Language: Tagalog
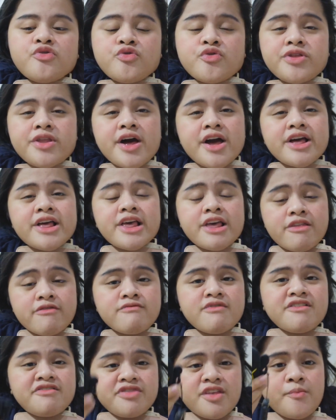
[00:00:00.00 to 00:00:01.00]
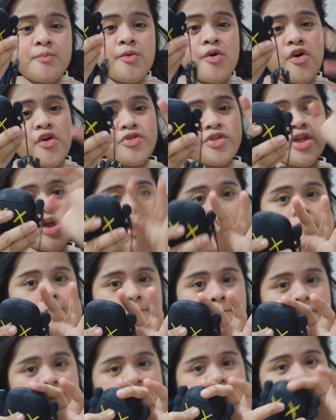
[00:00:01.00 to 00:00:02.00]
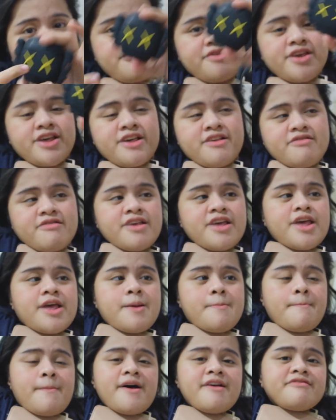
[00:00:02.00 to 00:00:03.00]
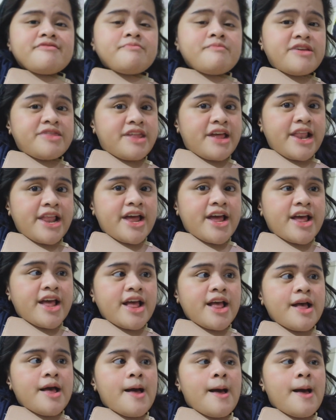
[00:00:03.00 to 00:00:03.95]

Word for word: So, nag-invest na po ako ng AirPods kasi mas madali,